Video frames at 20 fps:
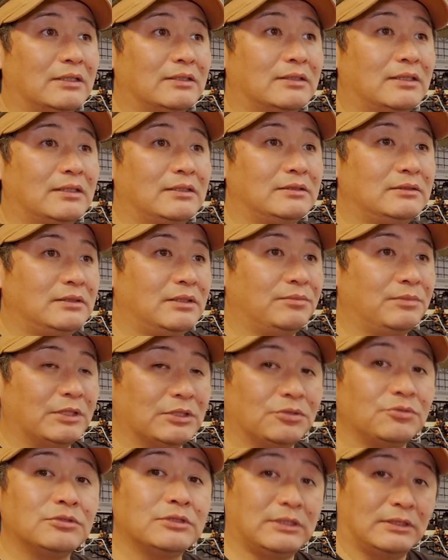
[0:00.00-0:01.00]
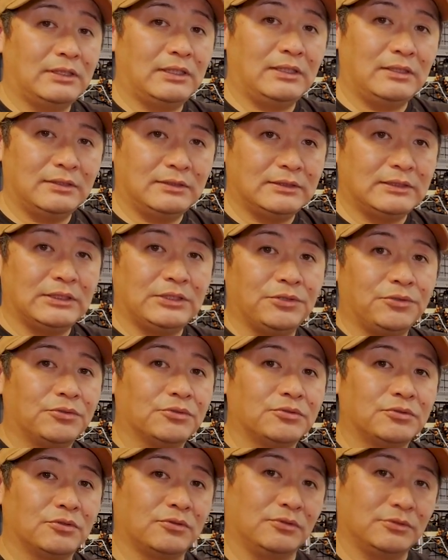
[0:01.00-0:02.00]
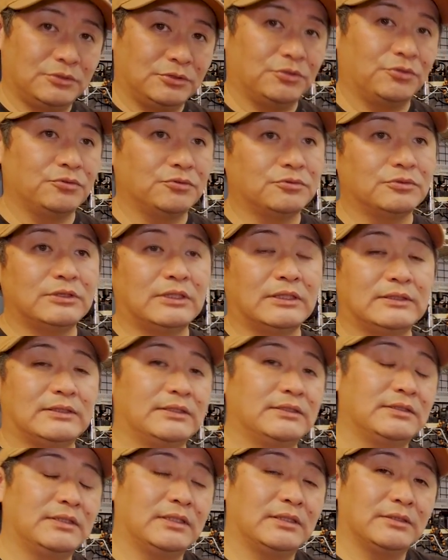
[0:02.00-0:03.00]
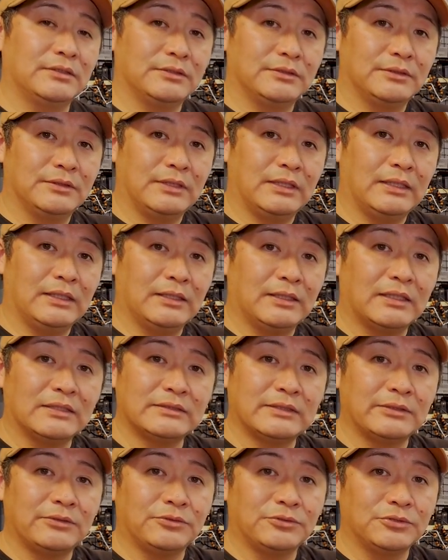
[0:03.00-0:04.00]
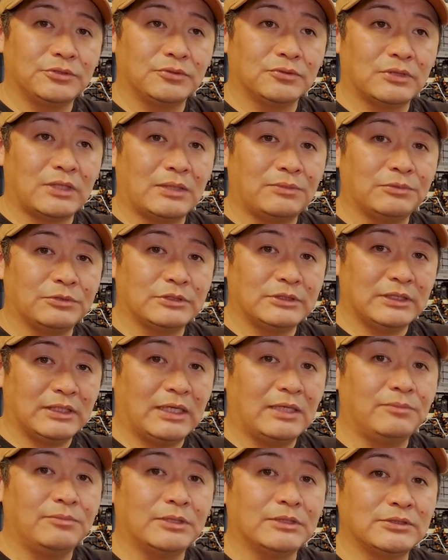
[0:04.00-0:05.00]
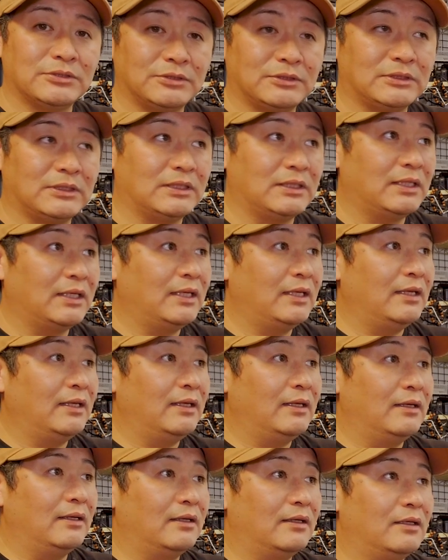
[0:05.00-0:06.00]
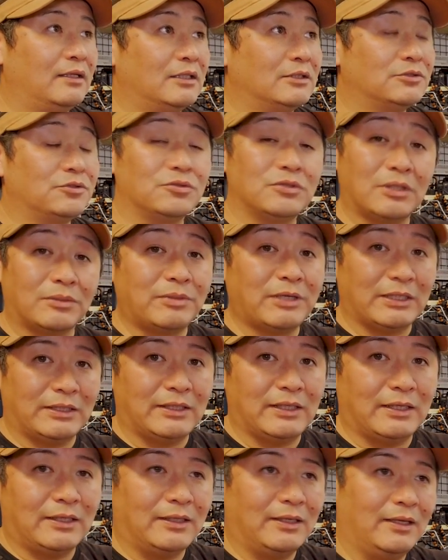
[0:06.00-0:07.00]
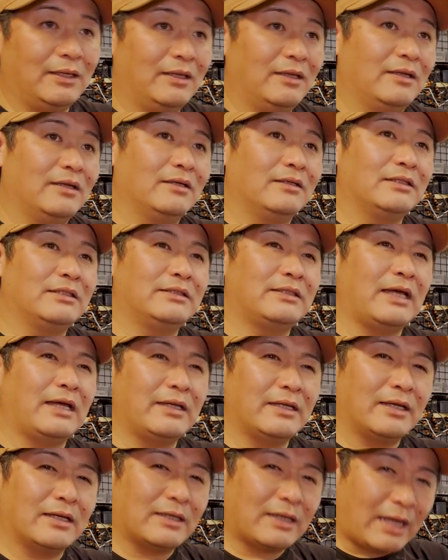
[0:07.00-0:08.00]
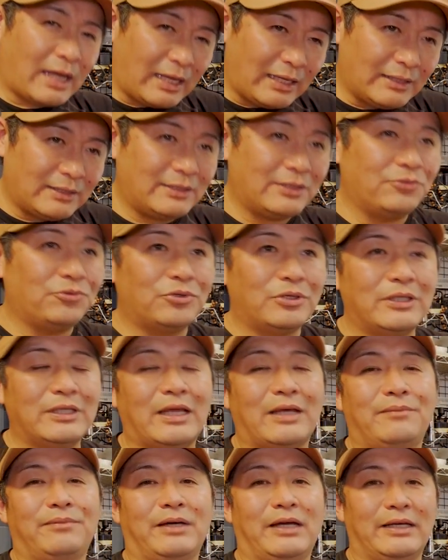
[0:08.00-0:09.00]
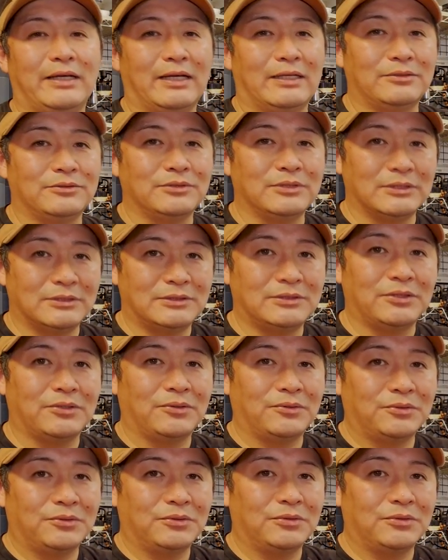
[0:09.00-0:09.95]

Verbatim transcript: あったりしてまあ当然ね地表と上空で全然、えー、風の状態も違いますし、えー、そんな場合ね機体が帰ってこれない場合があるんですよ